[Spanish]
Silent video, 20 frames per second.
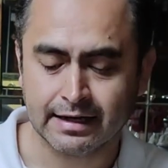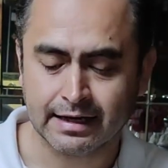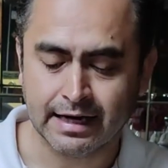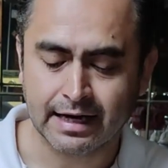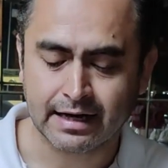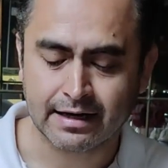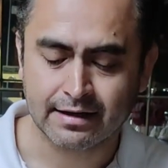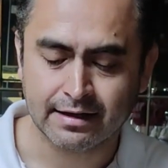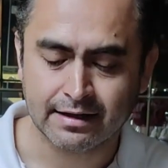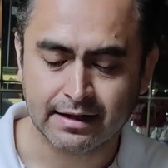
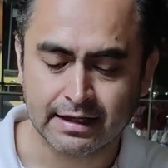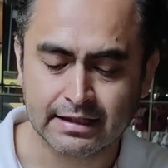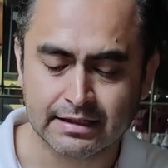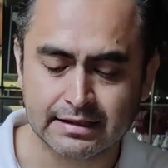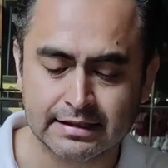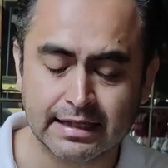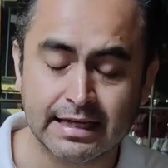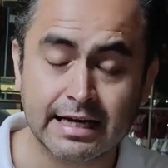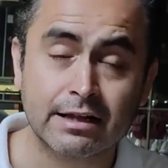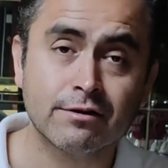carne de
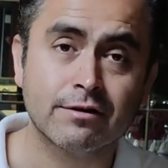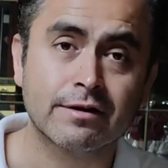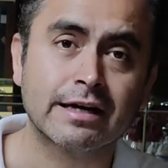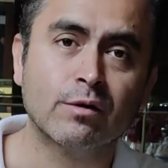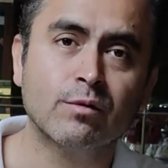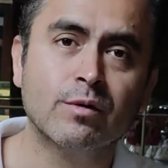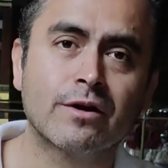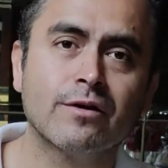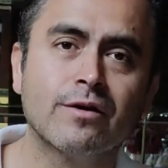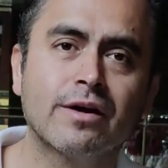cerdo.
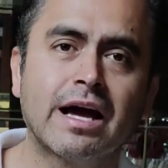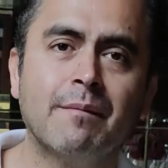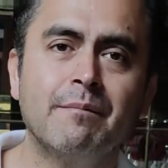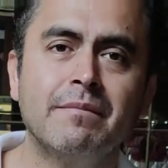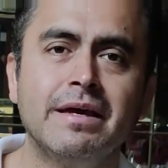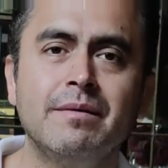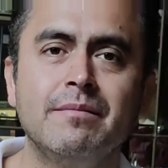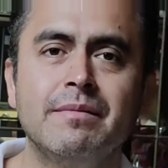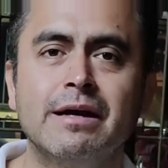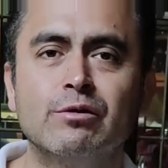Recuerdo que a
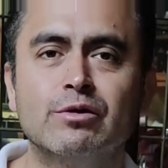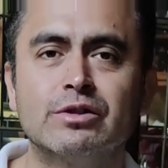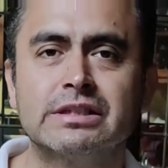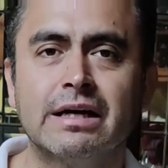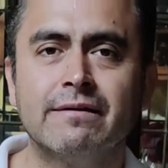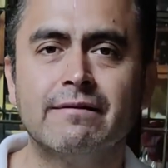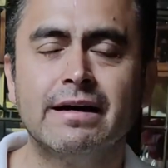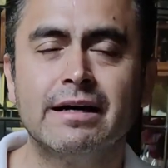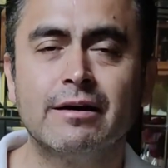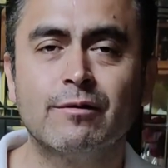mí me
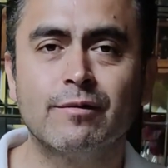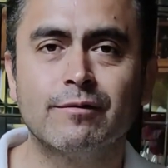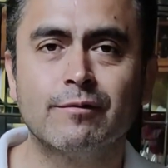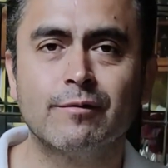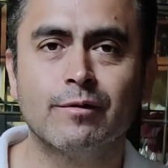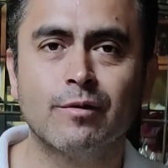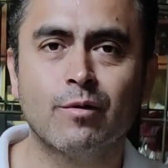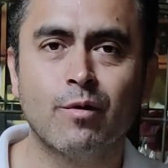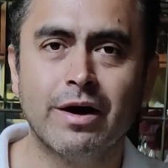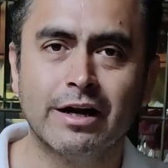gustaba
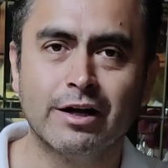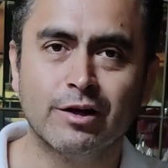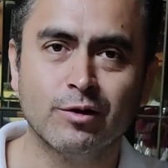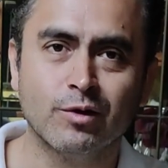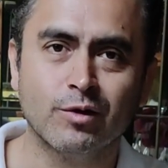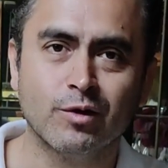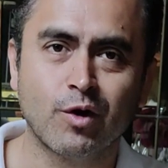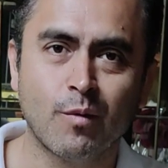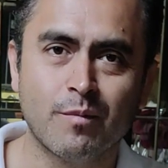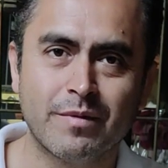
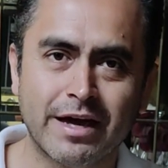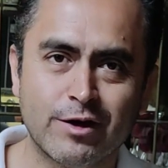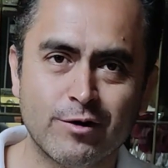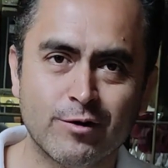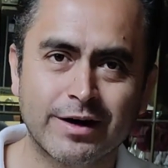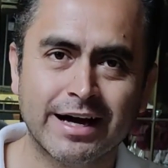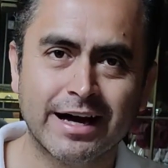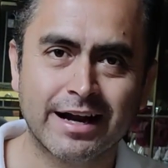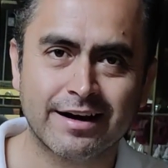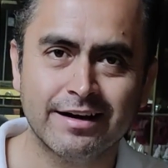cuando comía
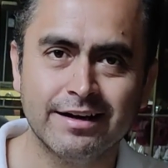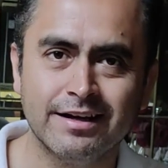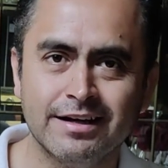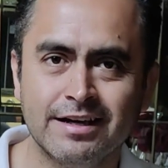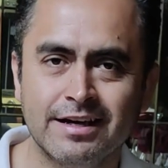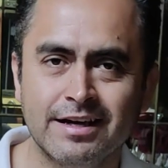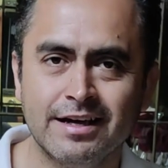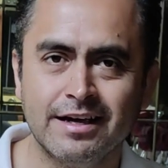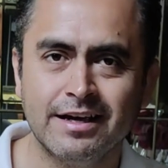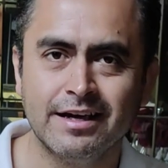yo carne.
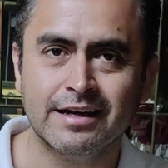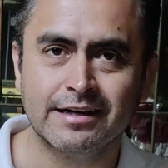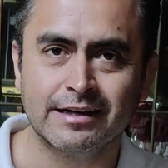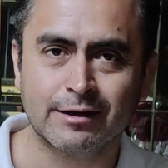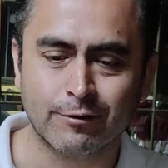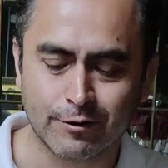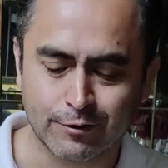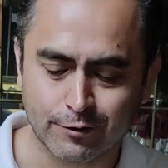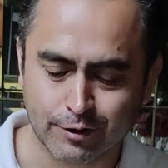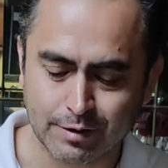
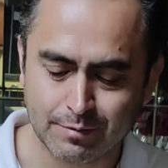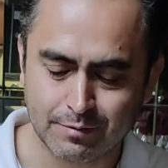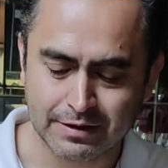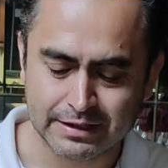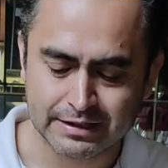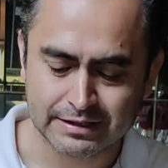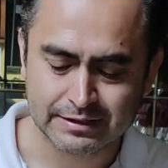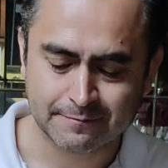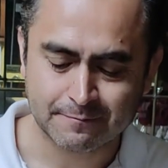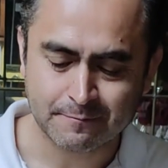Recuerdo que
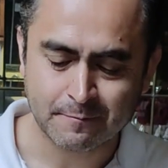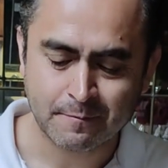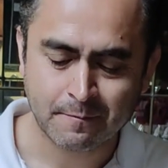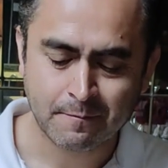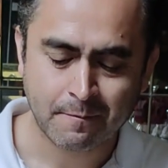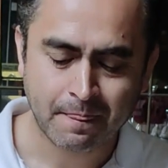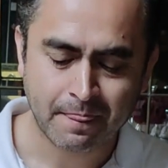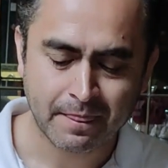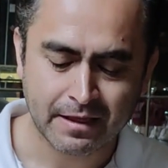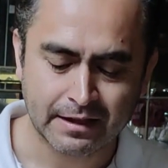mis
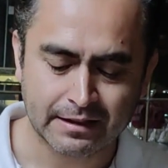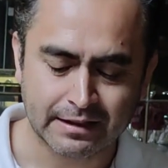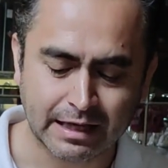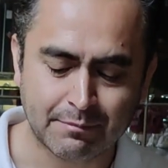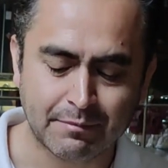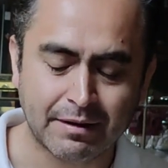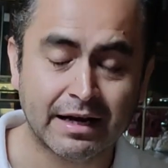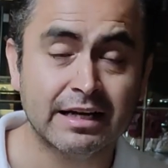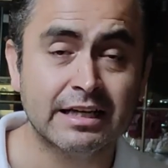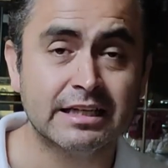
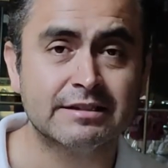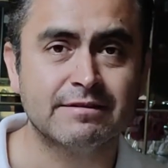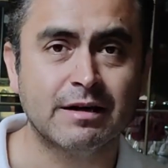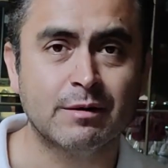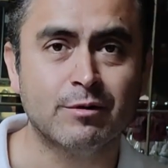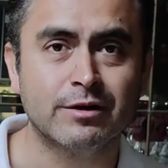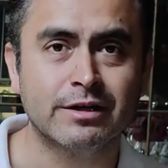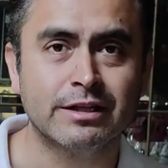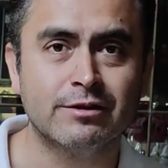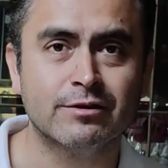tamales
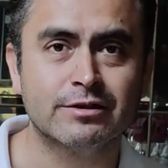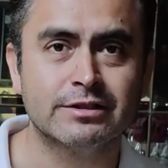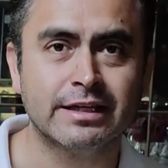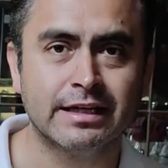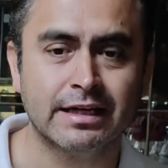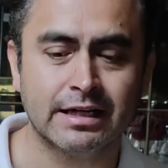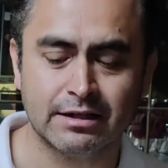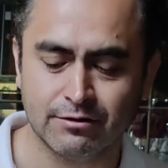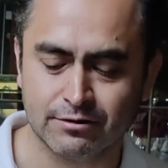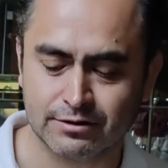favoritos
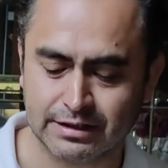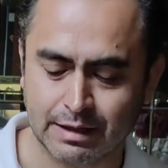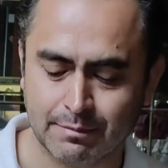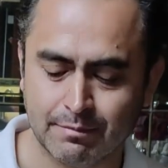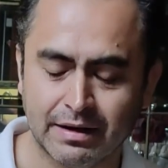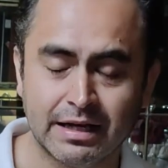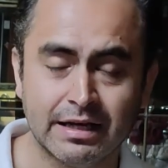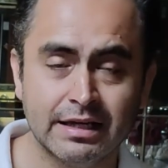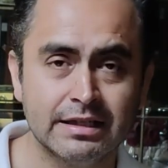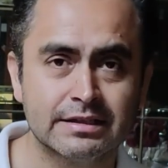eran los
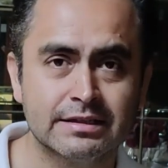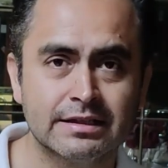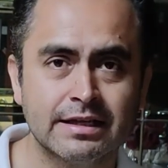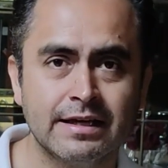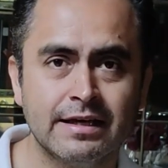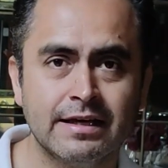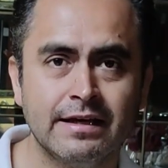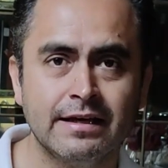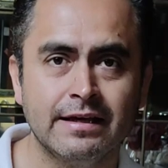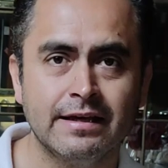tamales
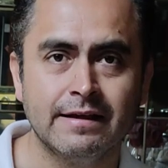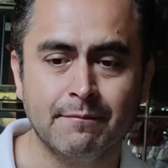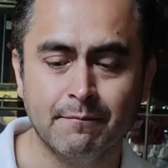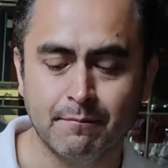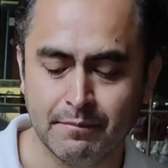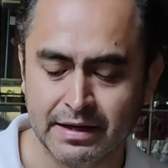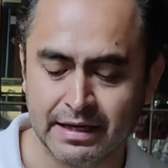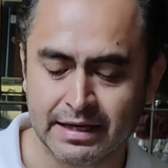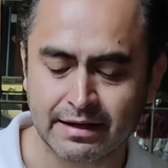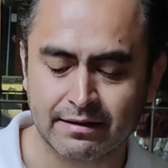
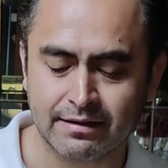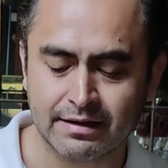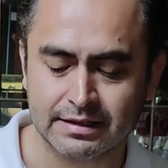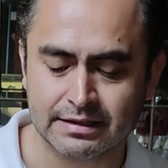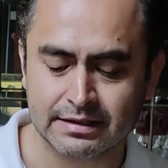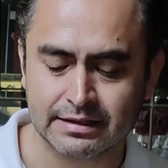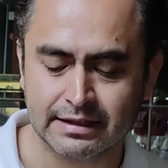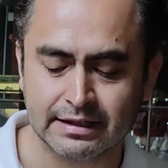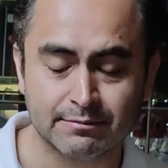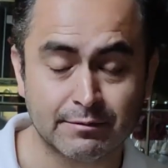
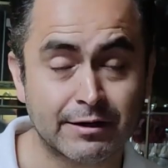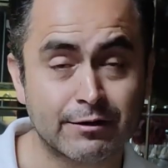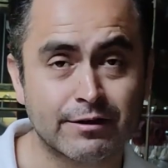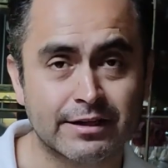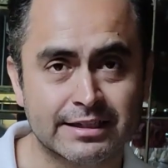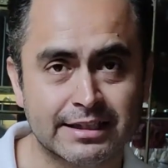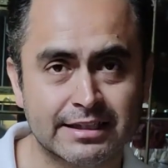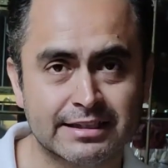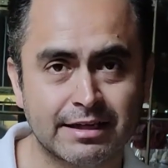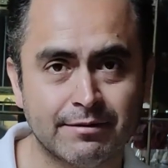verdes, bueno,
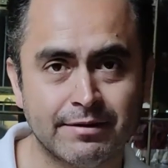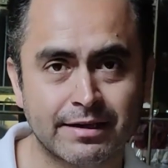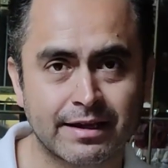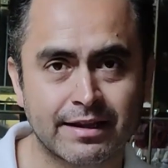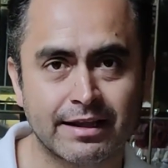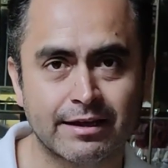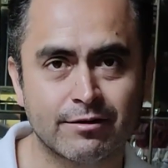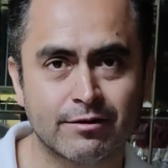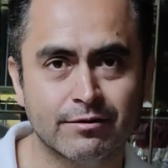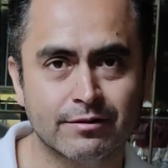de salsa
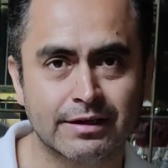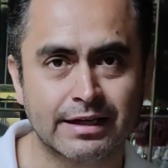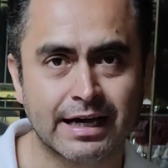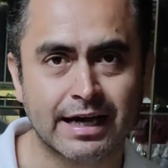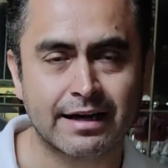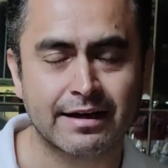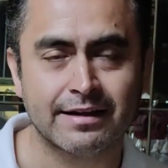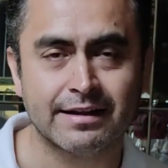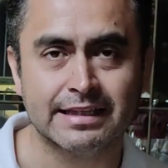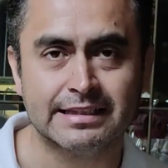verde con
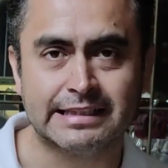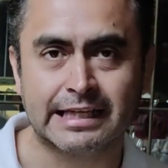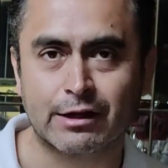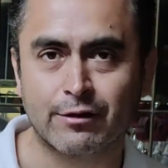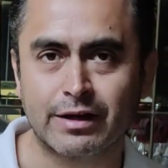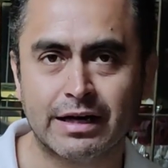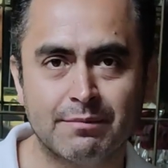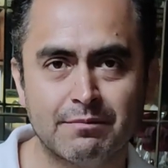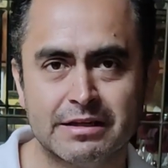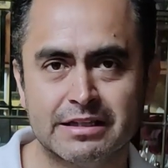carne de
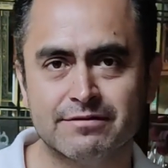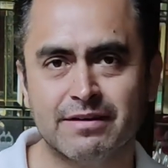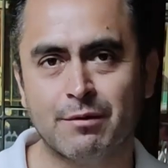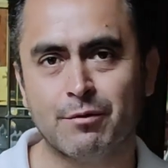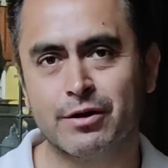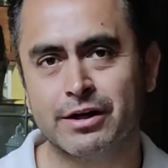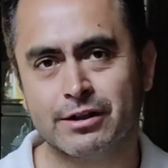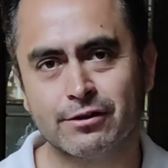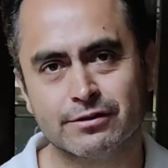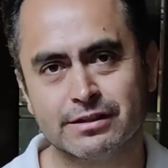cerdo eran mis
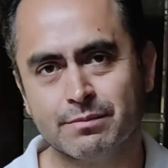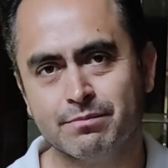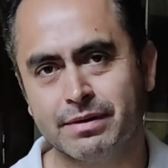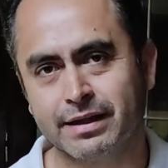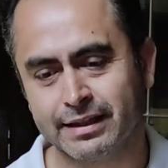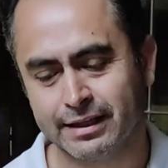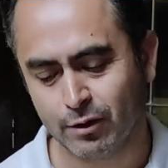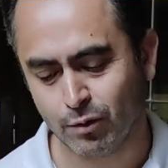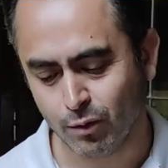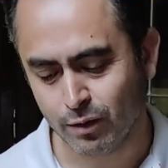favoritos en
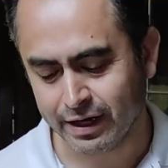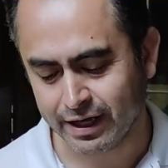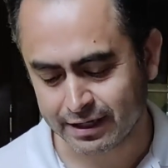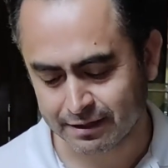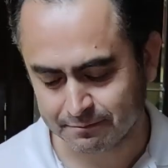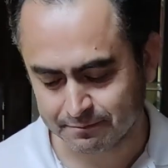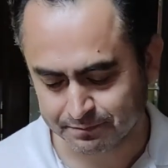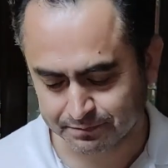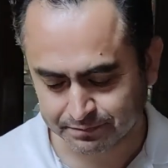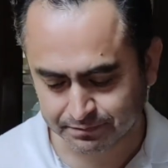
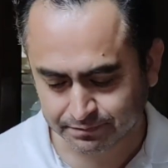particular.